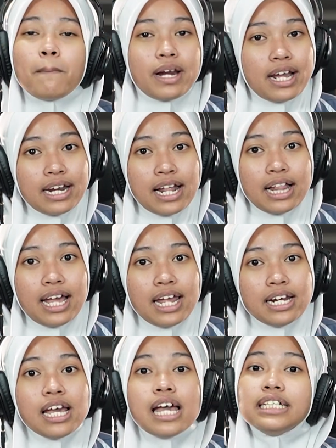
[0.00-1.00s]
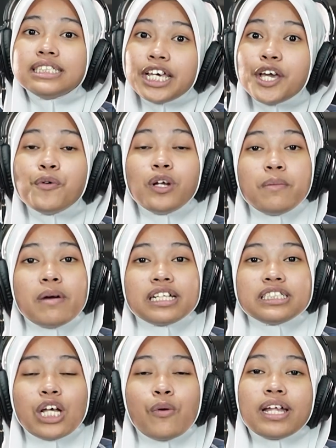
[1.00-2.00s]
Perkenalkan, saya Uli
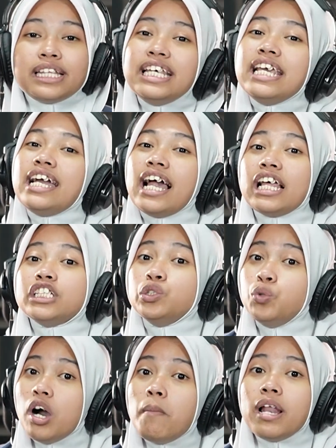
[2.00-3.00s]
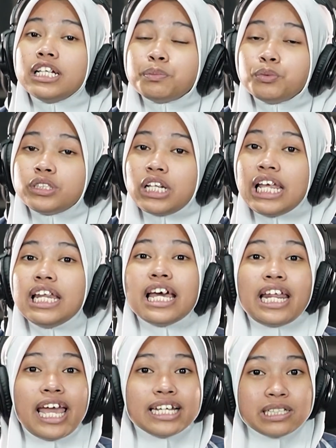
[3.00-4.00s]
Maristawati, kelas 12 putri
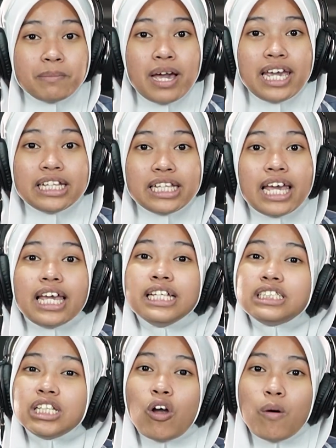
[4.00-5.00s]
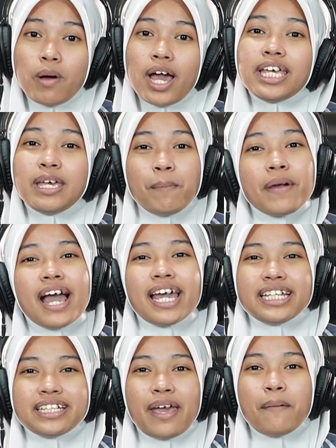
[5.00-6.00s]
dari SMIT Istiqomah
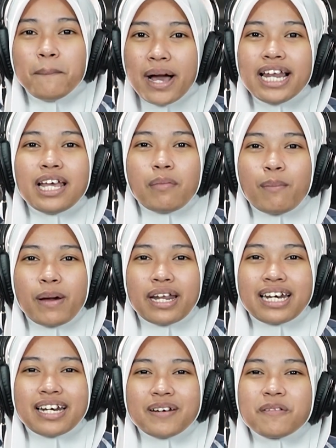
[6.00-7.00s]
YPAIT Balikpapan.